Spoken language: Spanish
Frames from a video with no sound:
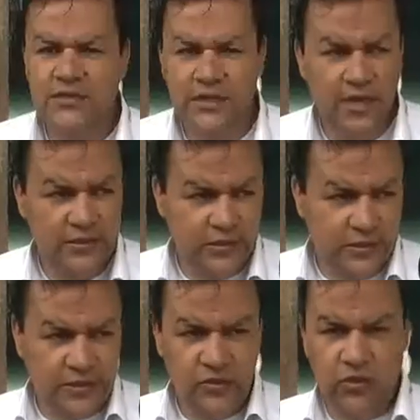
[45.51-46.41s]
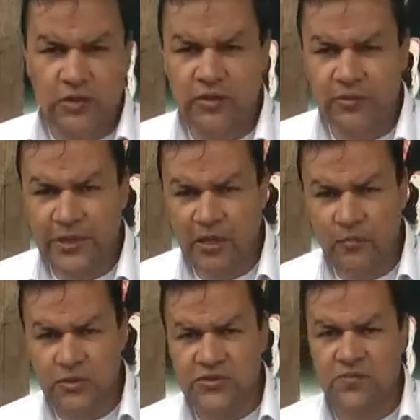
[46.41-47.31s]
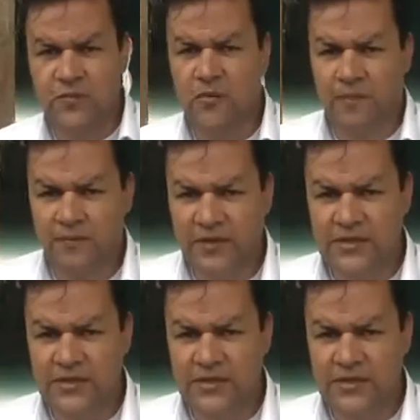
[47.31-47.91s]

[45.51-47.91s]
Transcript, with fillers: en el ente territorial denominado municipio de Palmira.